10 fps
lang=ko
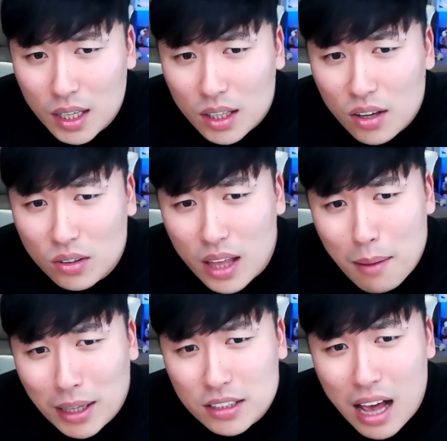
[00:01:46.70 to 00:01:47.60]
형
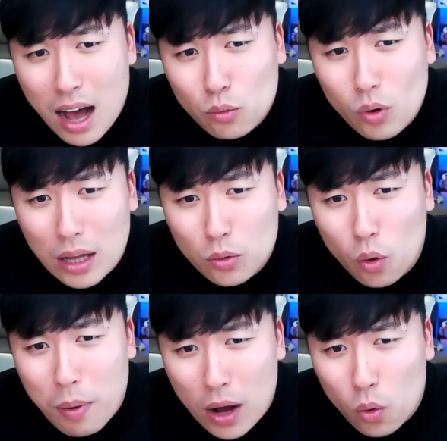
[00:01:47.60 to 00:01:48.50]
대만에서 한국 안
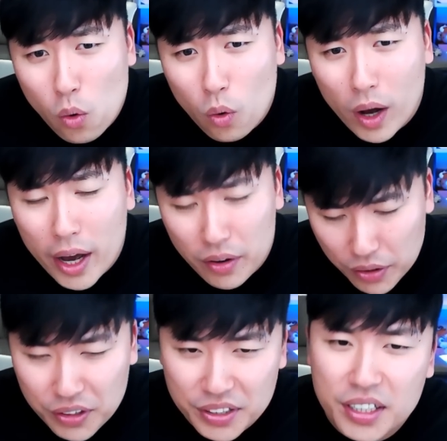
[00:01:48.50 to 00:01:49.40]
오고 바로 홍콩
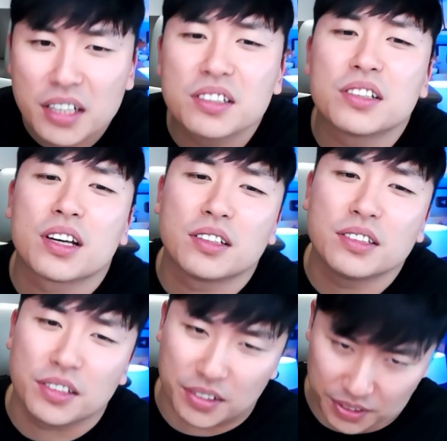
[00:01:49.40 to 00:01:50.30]
가요 티켓을 그렇게
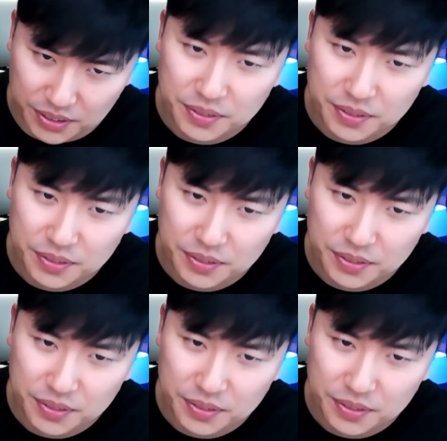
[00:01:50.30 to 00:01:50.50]
끊었어